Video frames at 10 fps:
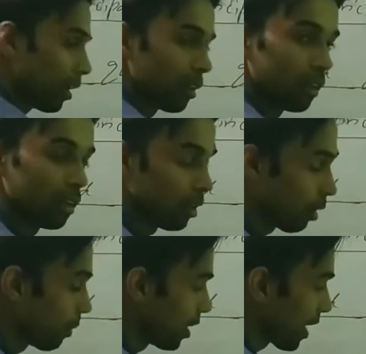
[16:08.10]
थीटा है
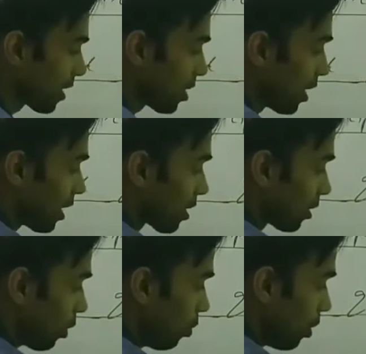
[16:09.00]
अब मैं ये कैसे निकाल
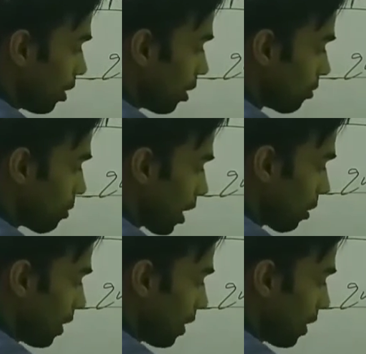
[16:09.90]
सकता हूँ